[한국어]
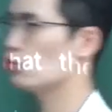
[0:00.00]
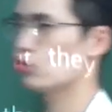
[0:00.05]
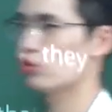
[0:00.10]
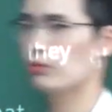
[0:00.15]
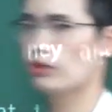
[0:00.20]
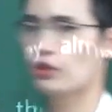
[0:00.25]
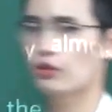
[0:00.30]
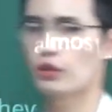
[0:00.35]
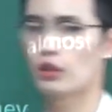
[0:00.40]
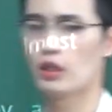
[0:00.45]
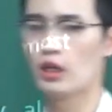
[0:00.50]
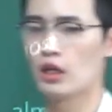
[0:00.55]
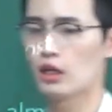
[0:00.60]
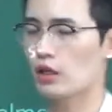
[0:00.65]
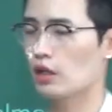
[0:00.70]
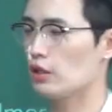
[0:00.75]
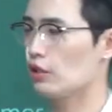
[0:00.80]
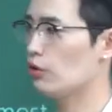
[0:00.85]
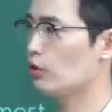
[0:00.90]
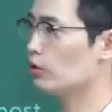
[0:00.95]
주변을
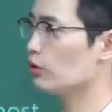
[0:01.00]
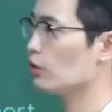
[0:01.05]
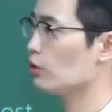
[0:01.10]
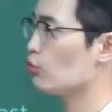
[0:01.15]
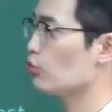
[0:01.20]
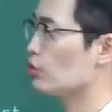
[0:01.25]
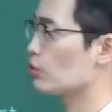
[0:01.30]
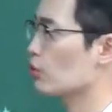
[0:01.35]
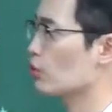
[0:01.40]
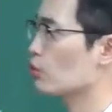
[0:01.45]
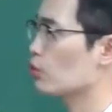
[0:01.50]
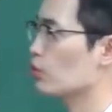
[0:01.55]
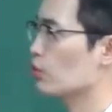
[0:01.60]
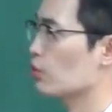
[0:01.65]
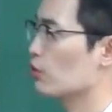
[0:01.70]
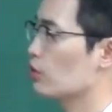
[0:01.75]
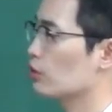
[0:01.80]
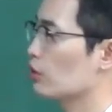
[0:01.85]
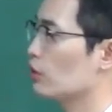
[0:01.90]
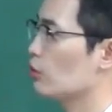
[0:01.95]
그러니까 이럴 때도 있었고
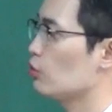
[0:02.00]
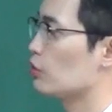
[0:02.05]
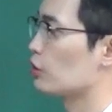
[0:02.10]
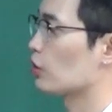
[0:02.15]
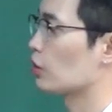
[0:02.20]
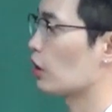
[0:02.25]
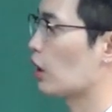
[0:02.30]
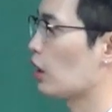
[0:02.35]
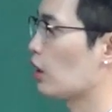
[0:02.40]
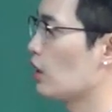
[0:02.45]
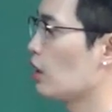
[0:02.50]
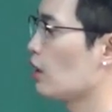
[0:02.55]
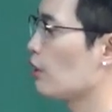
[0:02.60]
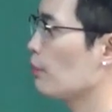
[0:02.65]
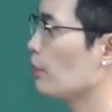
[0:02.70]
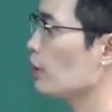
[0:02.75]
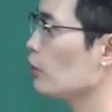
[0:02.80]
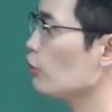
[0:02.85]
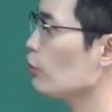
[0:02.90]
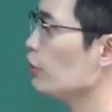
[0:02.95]
저럴 때도 있었다
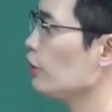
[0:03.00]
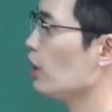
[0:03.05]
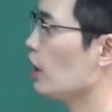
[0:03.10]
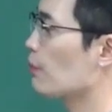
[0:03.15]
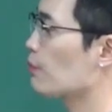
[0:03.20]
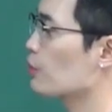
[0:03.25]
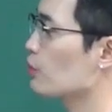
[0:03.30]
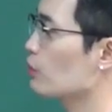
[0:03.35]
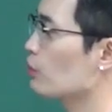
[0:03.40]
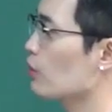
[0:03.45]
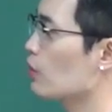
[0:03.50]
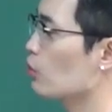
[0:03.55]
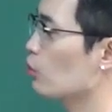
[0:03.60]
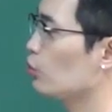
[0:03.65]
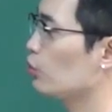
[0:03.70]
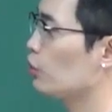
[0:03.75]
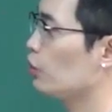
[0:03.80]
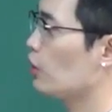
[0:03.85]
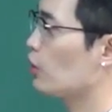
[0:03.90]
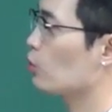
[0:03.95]
펭귄이
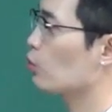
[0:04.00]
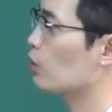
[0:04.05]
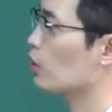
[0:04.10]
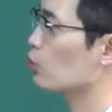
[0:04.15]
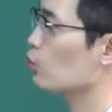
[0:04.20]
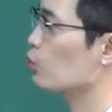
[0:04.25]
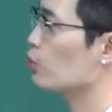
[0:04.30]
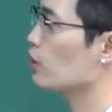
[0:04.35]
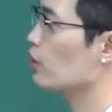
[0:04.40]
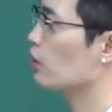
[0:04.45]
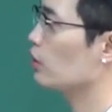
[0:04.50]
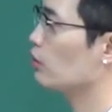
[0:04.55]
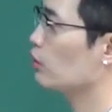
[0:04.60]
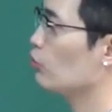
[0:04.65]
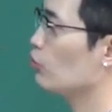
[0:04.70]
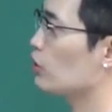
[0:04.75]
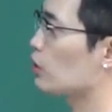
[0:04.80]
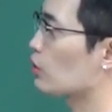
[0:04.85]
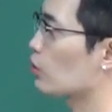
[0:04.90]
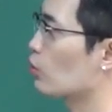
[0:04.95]
앞서가고 디에고가 쫓아갈
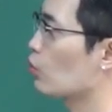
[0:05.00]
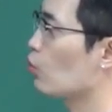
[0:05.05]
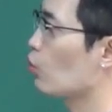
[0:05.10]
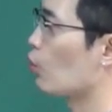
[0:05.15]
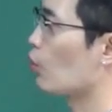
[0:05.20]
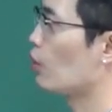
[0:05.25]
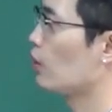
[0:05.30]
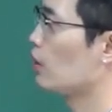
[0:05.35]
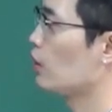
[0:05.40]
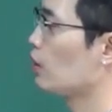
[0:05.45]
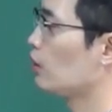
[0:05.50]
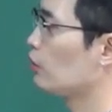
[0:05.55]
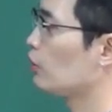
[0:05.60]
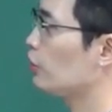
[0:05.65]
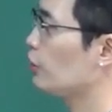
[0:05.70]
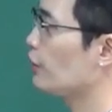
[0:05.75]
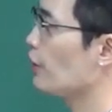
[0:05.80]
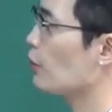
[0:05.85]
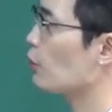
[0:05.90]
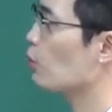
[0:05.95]
때도 있었고
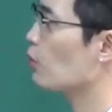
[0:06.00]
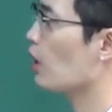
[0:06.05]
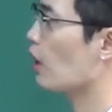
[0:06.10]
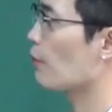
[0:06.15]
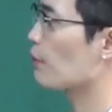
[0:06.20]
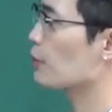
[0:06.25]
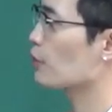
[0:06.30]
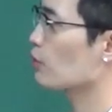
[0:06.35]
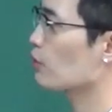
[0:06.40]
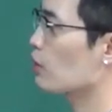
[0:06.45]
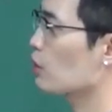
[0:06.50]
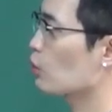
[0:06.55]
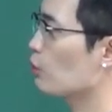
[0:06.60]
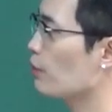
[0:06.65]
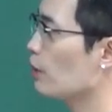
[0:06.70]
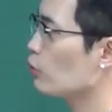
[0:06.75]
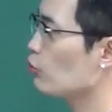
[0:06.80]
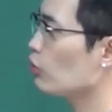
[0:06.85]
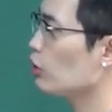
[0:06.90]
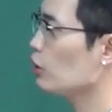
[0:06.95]
디에고가 앞서가고
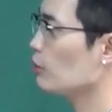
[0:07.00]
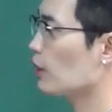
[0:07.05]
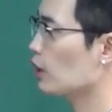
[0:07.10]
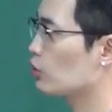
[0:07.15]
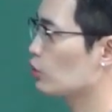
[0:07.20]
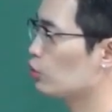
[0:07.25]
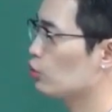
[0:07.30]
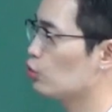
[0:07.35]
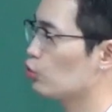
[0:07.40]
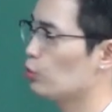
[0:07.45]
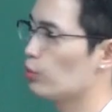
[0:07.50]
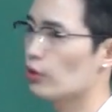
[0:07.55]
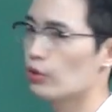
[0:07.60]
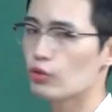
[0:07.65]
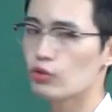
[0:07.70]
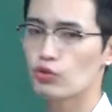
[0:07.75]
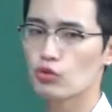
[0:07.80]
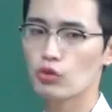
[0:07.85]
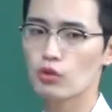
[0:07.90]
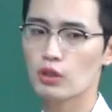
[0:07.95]
펭귄이 막 그
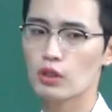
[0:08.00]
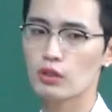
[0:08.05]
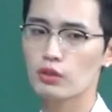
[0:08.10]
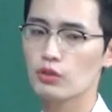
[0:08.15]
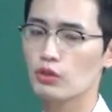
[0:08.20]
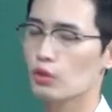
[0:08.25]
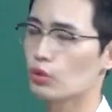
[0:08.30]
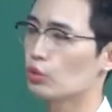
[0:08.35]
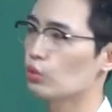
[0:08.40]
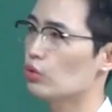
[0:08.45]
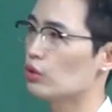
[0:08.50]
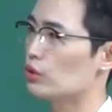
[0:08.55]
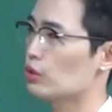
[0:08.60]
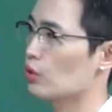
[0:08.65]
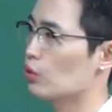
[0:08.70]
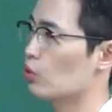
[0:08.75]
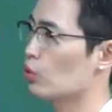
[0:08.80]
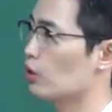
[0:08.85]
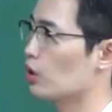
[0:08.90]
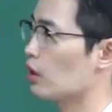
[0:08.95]
주변을 수영하는 경우도
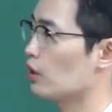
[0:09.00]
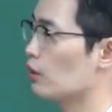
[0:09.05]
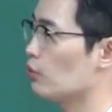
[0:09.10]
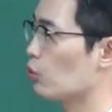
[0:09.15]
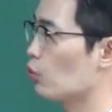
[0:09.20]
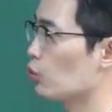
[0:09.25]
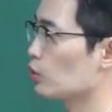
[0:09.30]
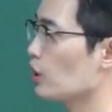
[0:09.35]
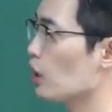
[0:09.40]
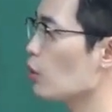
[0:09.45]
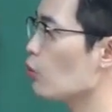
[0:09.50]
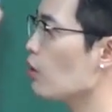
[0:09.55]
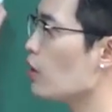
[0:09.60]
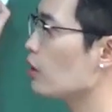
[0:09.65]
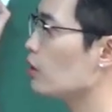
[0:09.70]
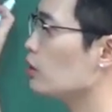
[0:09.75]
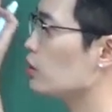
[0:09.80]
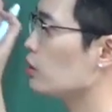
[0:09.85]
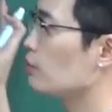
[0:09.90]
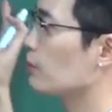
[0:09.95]
있었고 그러니까 뭐
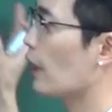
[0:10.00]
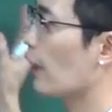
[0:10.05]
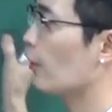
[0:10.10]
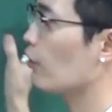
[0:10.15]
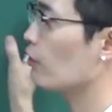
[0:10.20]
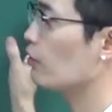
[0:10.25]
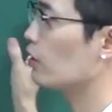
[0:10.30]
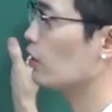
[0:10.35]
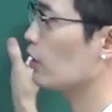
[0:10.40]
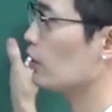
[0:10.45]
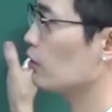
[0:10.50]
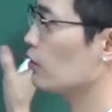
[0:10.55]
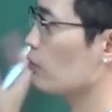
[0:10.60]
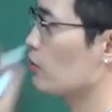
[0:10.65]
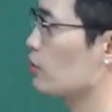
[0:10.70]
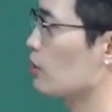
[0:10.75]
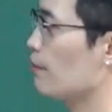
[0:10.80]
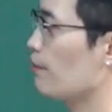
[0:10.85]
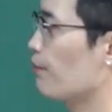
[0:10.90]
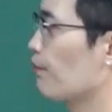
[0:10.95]
상황을 지금 나열을 하는
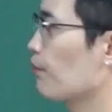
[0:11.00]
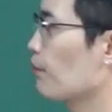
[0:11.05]
거지